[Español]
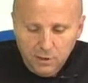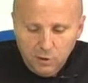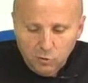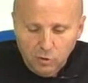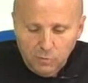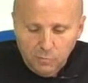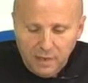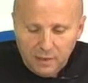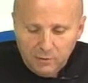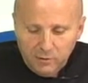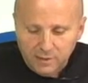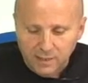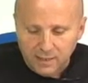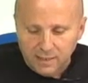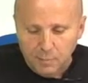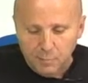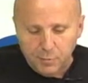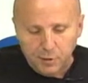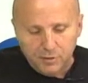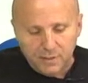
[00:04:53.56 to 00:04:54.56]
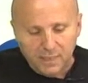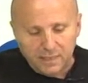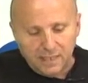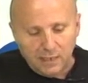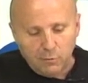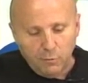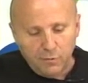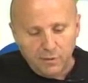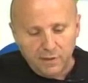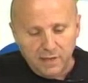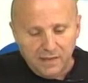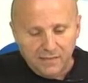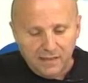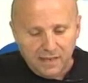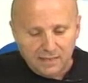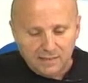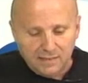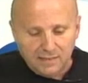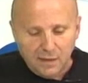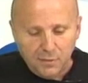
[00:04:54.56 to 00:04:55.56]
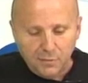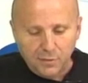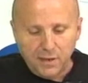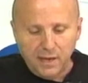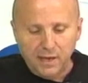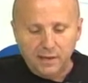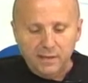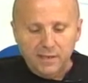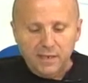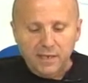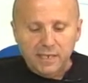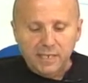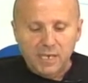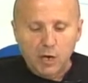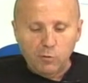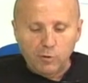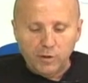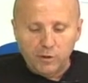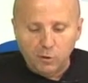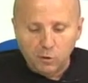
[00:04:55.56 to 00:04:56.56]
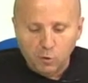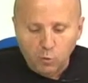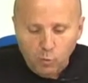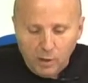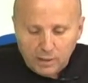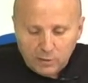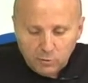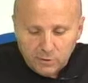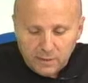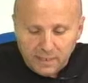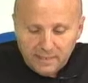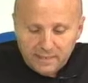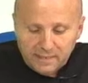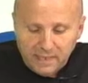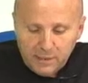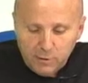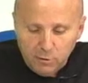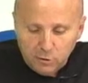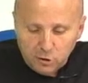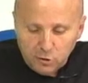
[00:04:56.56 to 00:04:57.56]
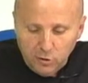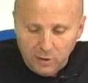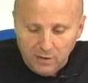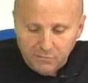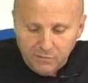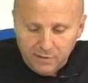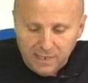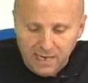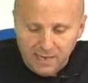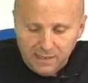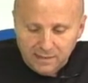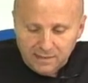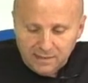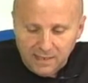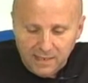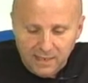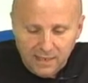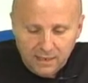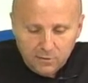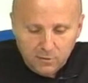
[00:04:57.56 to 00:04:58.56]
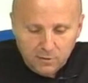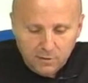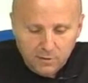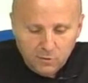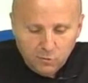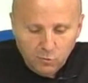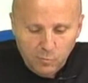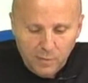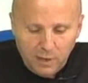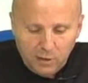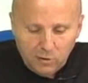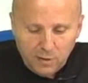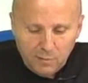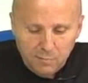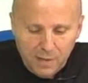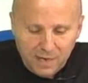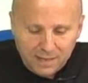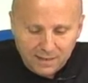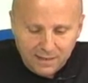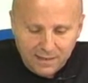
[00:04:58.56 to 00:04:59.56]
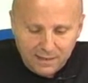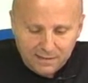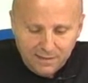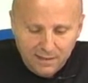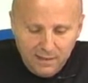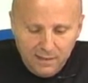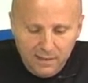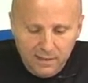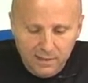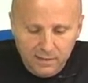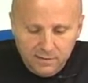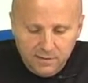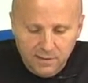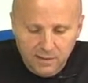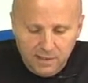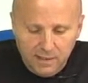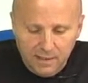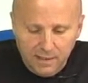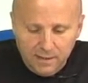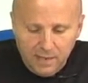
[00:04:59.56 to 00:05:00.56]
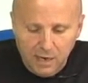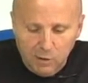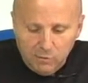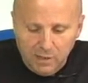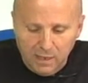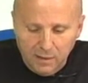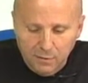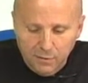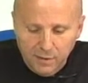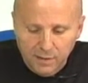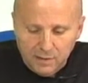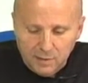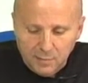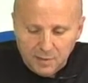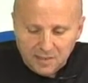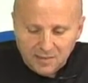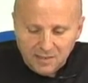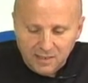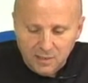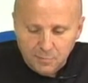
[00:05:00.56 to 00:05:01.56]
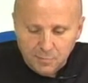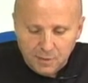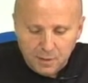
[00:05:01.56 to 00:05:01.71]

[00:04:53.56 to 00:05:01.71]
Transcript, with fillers: No en vano es el campeón de Andalucía de la distancia y aunque los 4.38 de la final están lejos de sus mejores marcas, sí que le da un aliciente para seguir